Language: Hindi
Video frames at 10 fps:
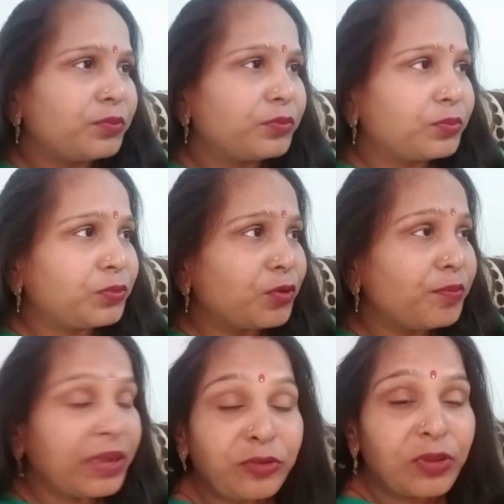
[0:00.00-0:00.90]
तो मैं
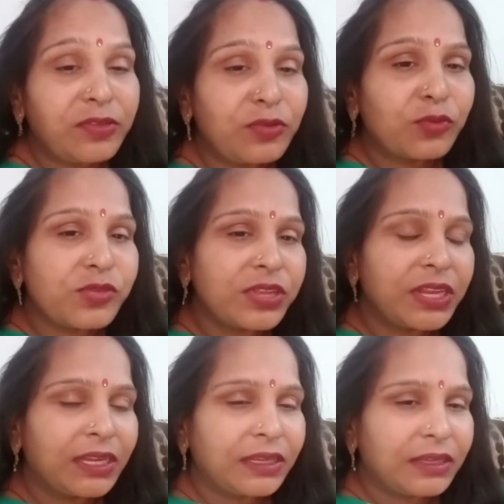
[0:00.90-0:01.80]
थोड़ा सोचने
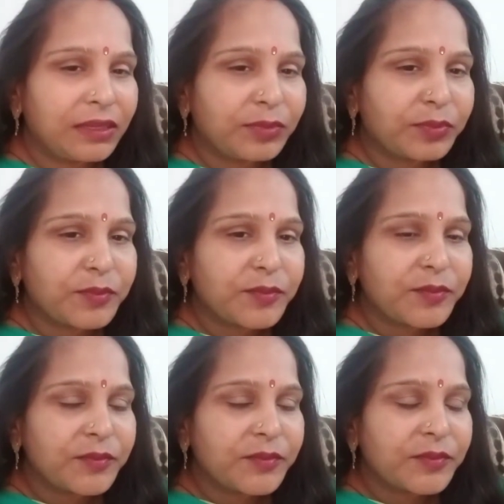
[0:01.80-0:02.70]
लगी
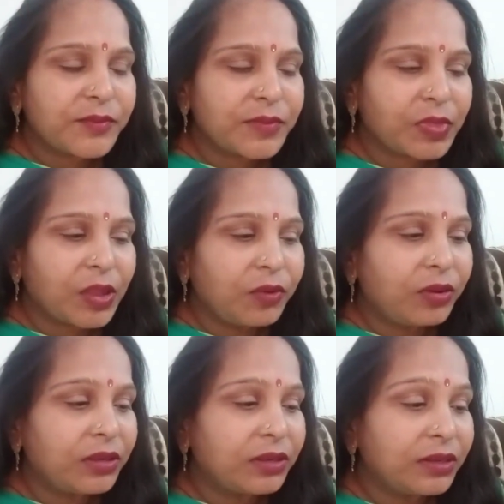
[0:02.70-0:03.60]

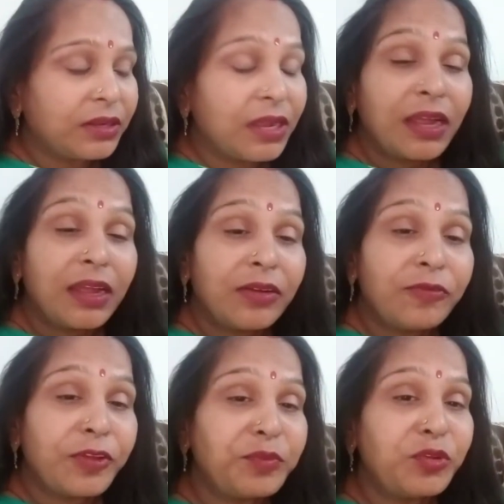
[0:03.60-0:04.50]
और
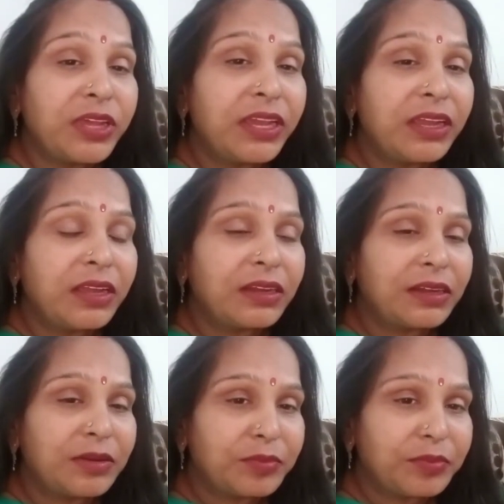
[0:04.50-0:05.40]
फिर मुझे आ,
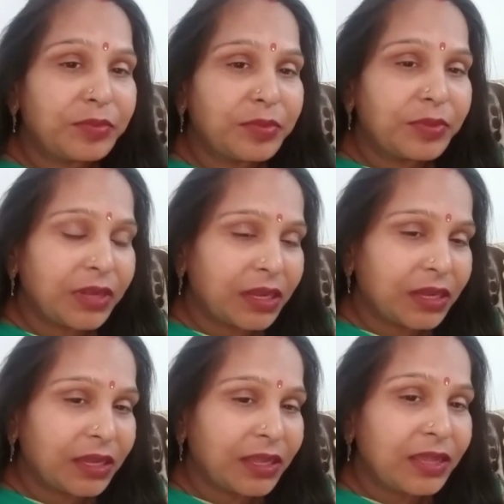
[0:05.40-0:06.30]
लगा
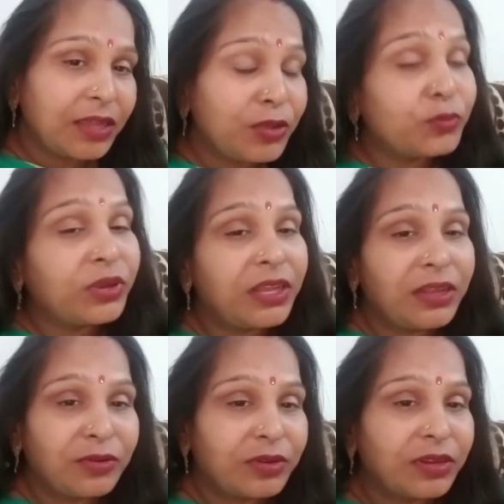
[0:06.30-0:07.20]
कि क्यों नहीं
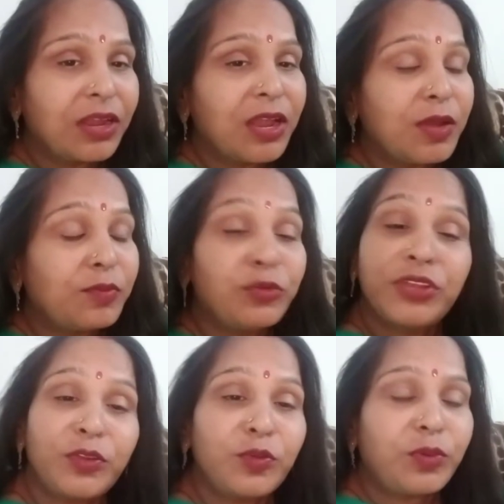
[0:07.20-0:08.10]
और मुझे
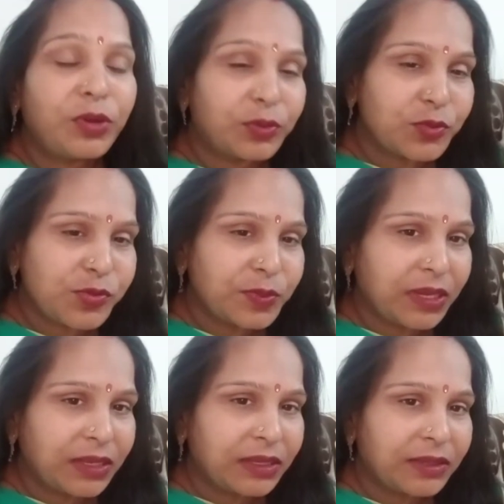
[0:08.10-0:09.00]
तो बहुत कुछ मिला
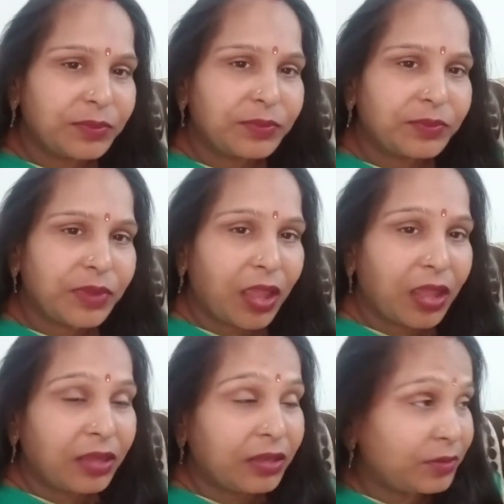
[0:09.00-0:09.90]
है
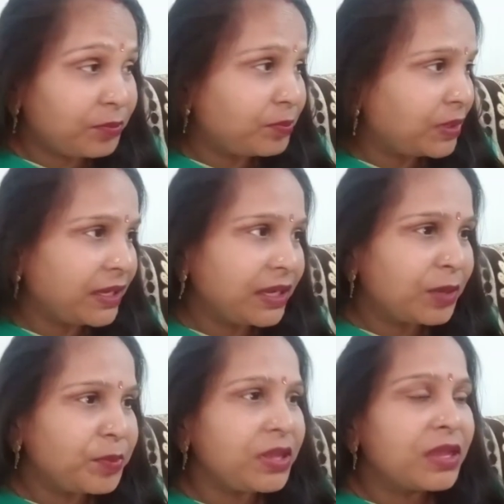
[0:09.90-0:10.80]
आ, भले
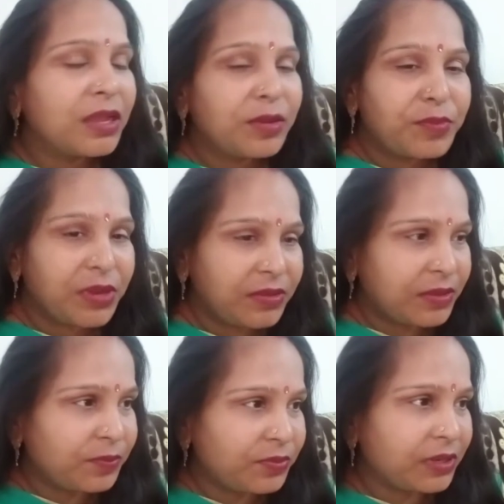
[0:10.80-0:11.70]
अभी मेरे
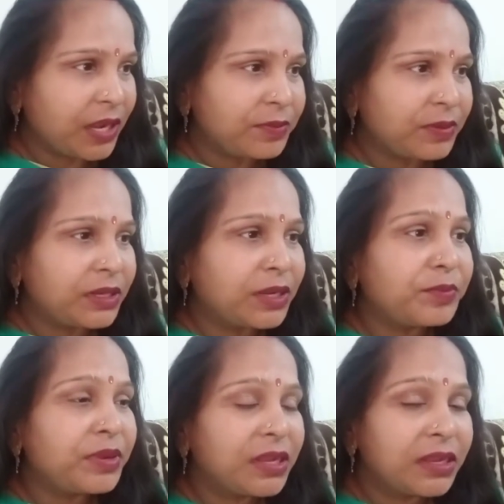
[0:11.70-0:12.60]
सब्सक्राइबर कम हैं